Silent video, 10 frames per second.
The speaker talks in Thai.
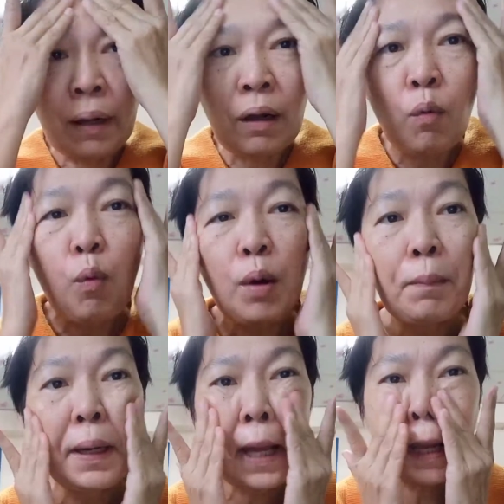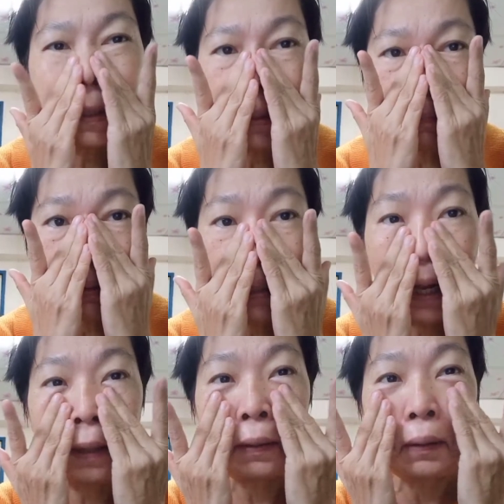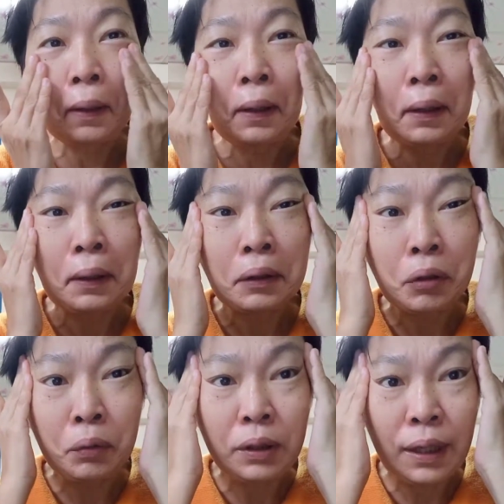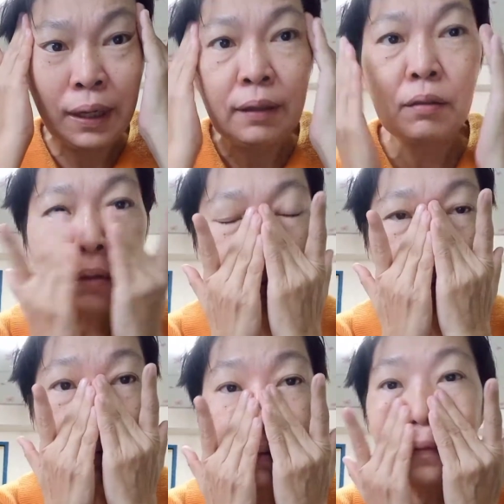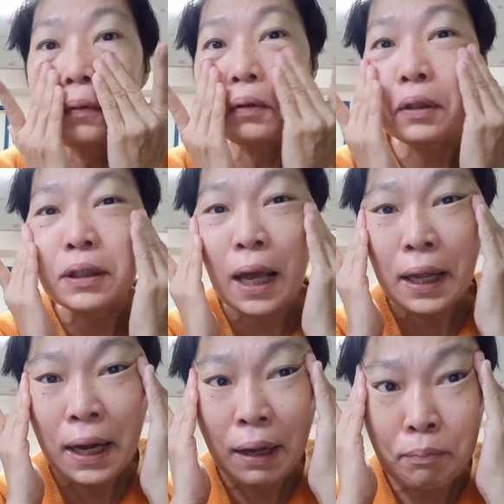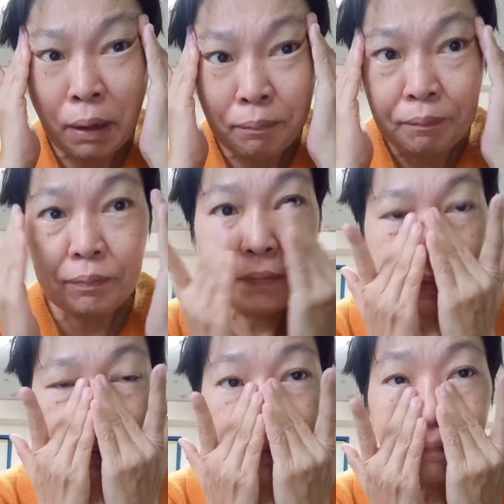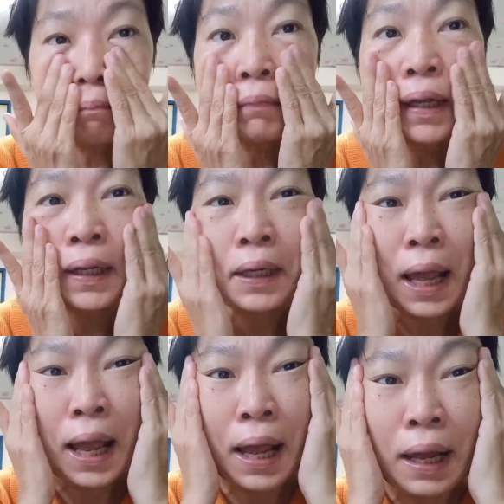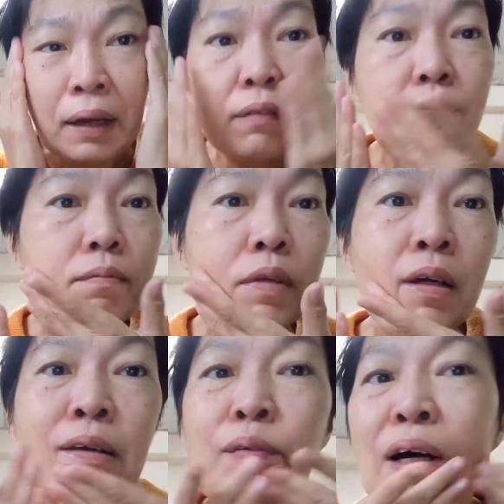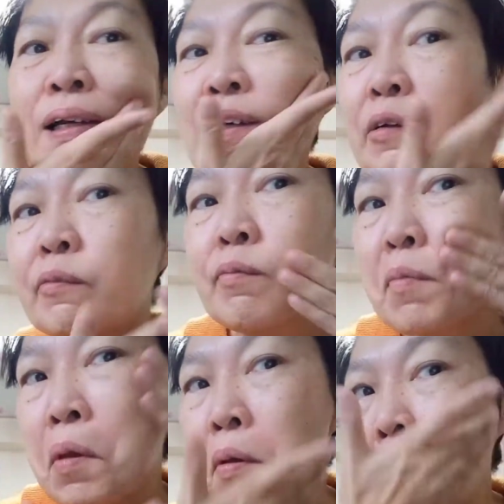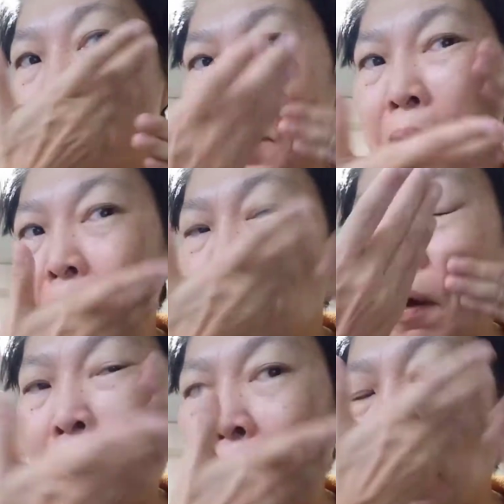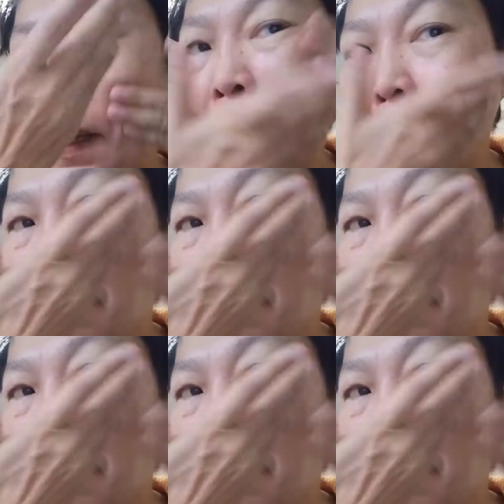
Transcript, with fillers: แล้วก็วนใบหน้านิดนึงเป็นการกระตุ้นนะ นี่ใช้หลักแบบไม่ให้หน้า เขาเรียกว่ามีริ้วรอยนะคะ